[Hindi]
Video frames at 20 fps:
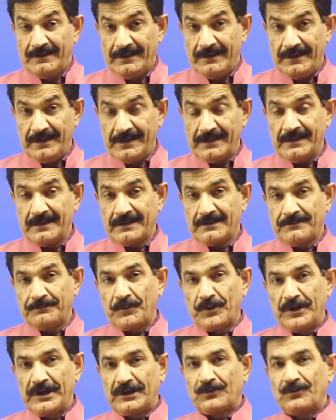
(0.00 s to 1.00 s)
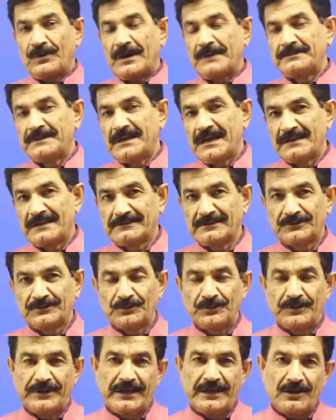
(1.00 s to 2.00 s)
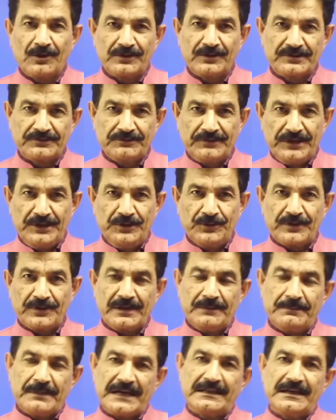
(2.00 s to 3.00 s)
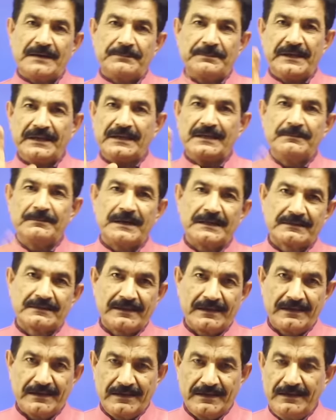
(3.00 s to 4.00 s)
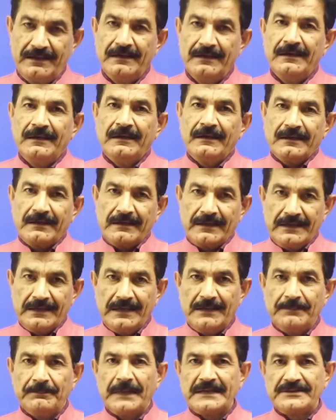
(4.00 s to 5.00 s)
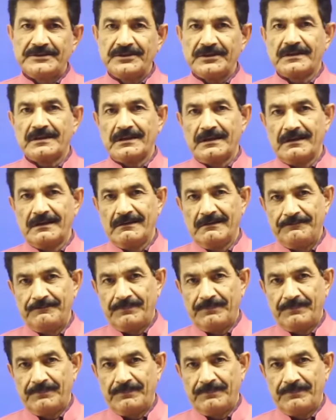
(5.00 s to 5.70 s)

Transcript: एक एक पॉइंट को आप ध्यान से सुनिएगा और इस वीडियो के बाद आप एक ही बात कहेंगे कि ये मैजिकल